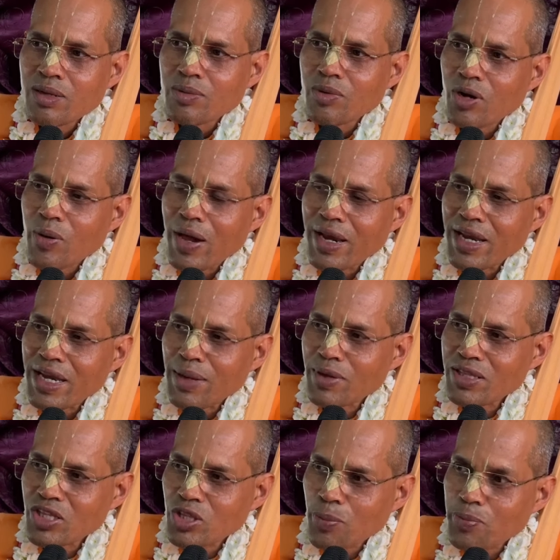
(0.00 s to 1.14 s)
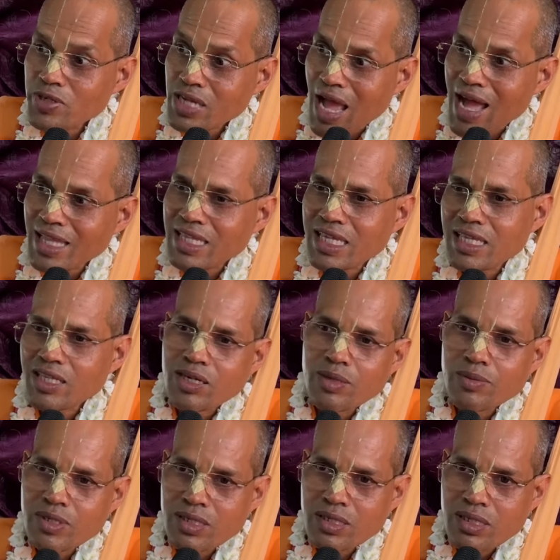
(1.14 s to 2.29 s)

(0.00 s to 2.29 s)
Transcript: ভগবানের নিবেদিত প্রসাদ খেতে হবে